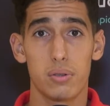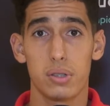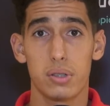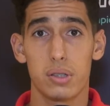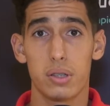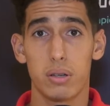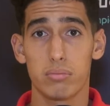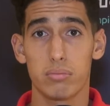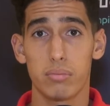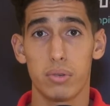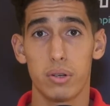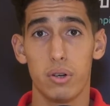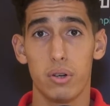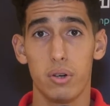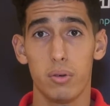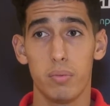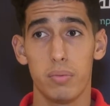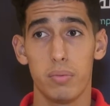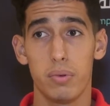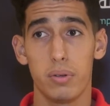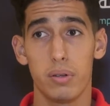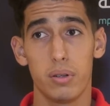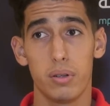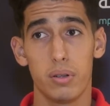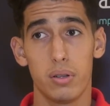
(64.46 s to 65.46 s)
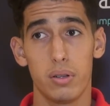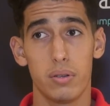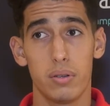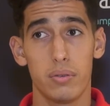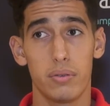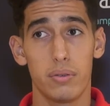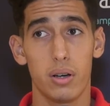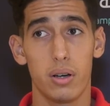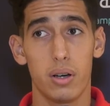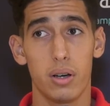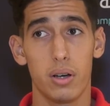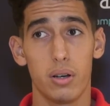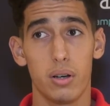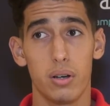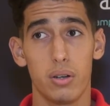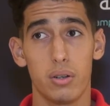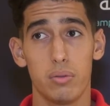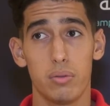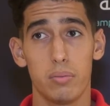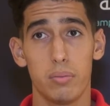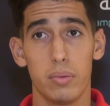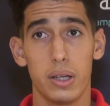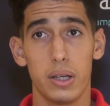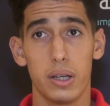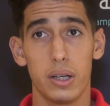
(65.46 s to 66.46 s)
كثر منهم
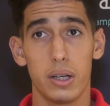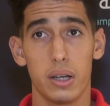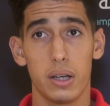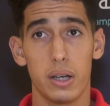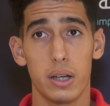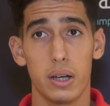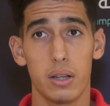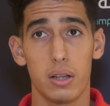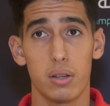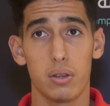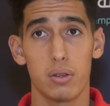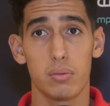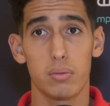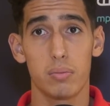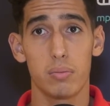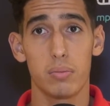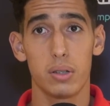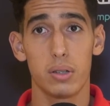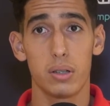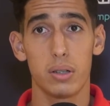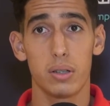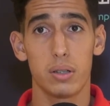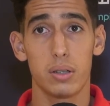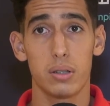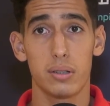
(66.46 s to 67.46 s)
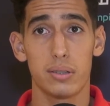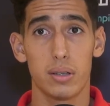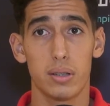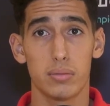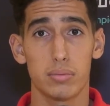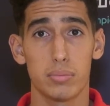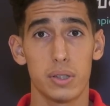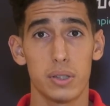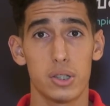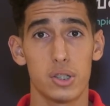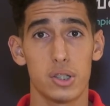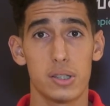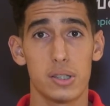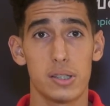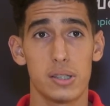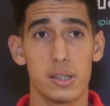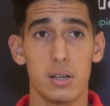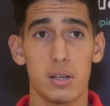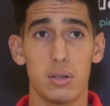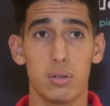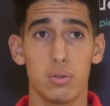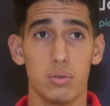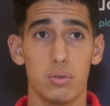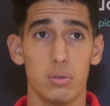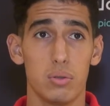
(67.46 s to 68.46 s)
فهما كان عندهم آه، ضربه
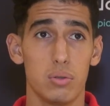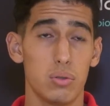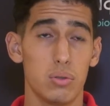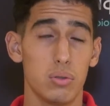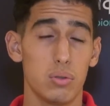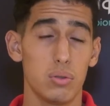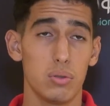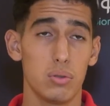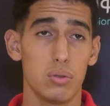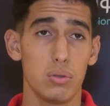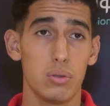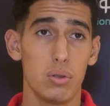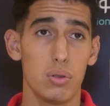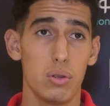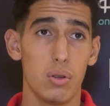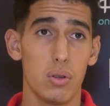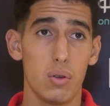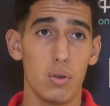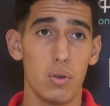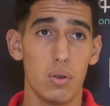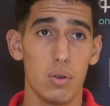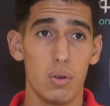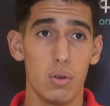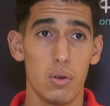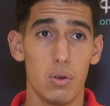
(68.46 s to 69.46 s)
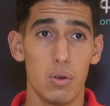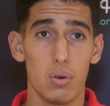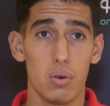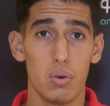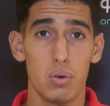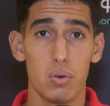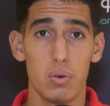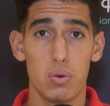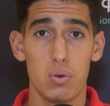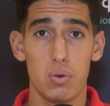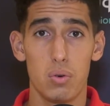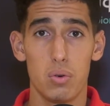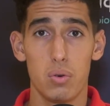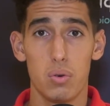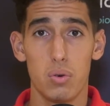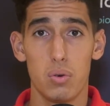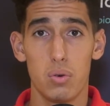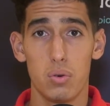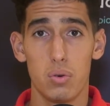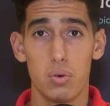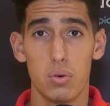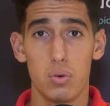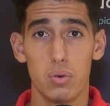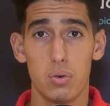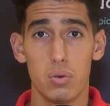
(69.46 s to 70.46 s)
جزاء و
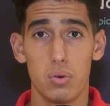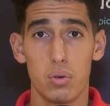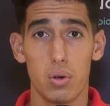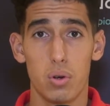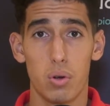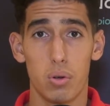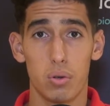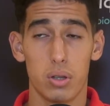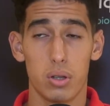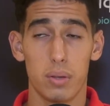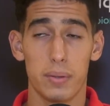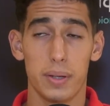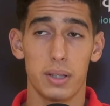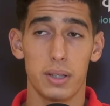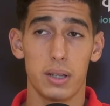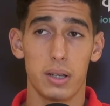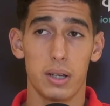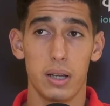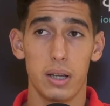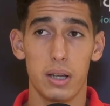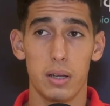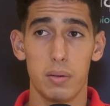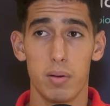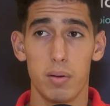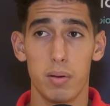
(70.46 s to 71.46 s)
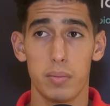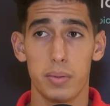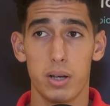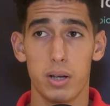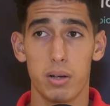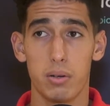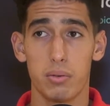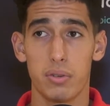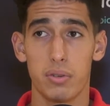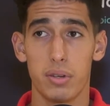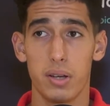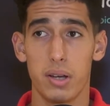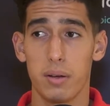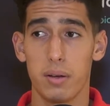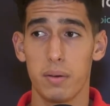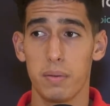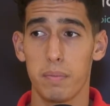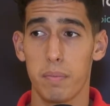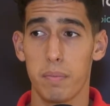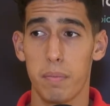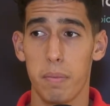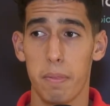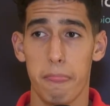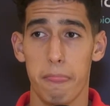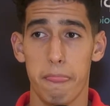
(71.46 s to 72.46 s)
وكونتر اتاك اللي ماركاو فيها
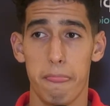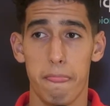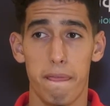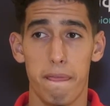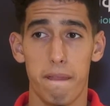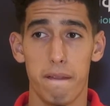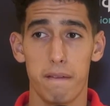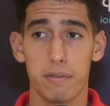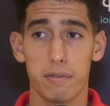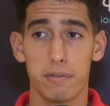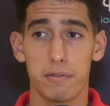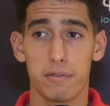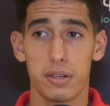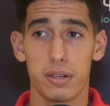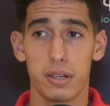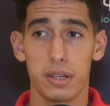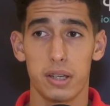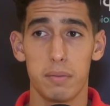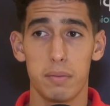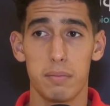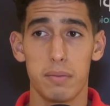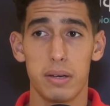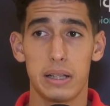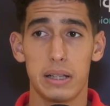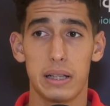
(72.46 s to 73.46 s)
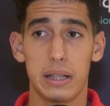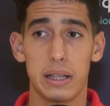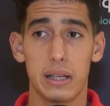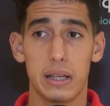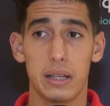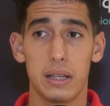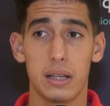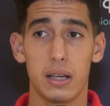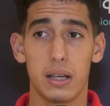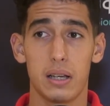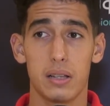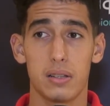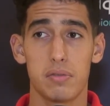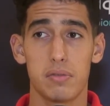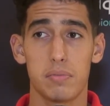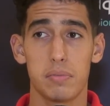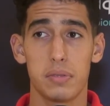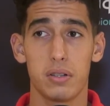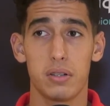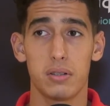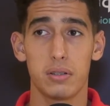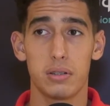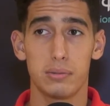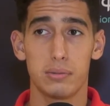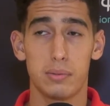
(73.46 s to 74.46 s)
فكما قلت لك كنا
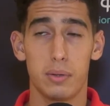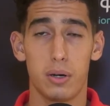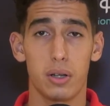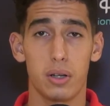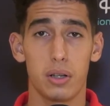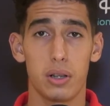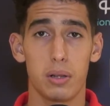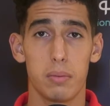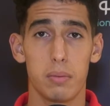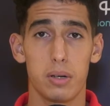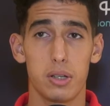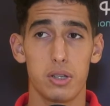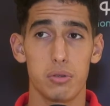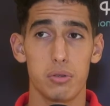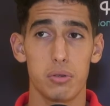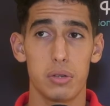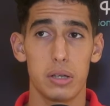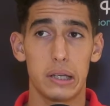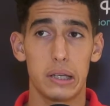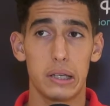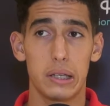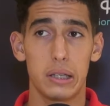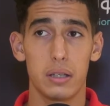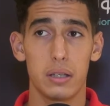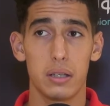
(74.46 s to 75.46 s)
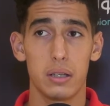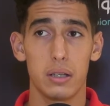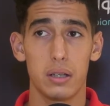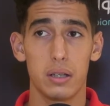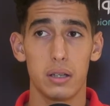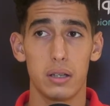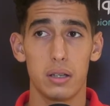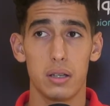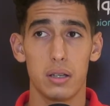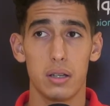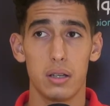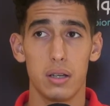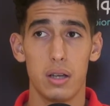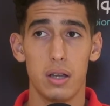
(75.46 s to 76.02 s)
كنتمناو نربحوا هذا الماتش ولكن آه،